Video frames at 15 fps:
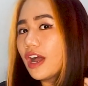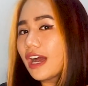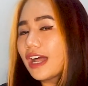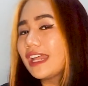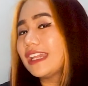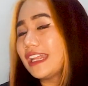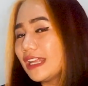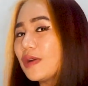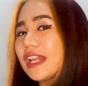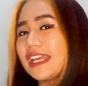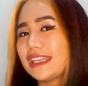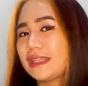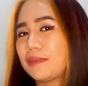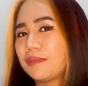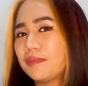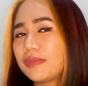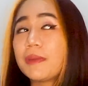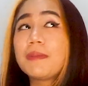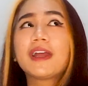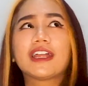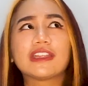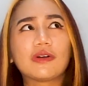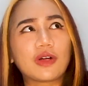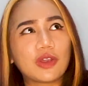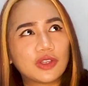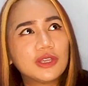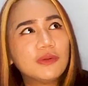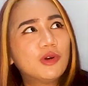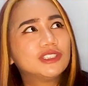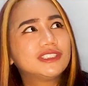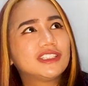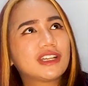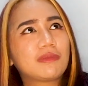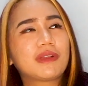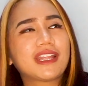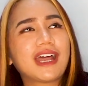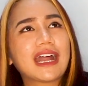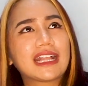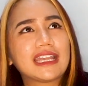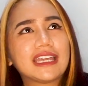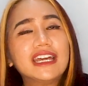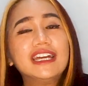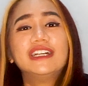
kelihatannya warna hitam tapi nggak tahu kalau di bawah sinar matahari